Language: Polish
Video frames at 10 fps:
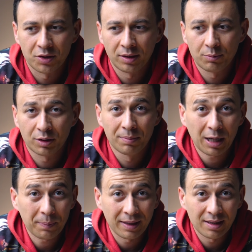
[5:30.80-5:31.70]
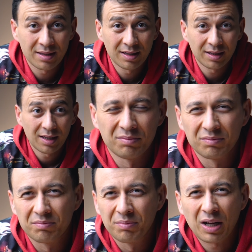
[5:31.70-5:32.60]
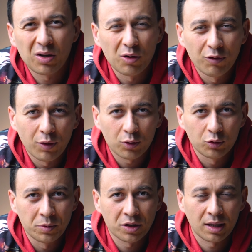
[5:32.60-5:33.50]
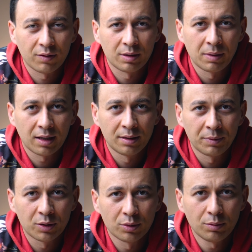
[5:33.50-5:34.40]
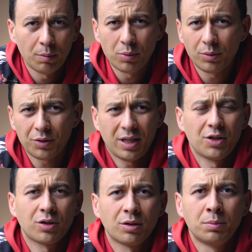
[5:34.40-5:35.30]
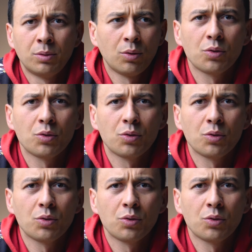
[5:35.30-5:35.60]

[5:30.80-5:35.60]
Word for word: czyli na przykład brak pieniędzy, brak komfortu mieszkania w tym akademiku, bo było ciężko, było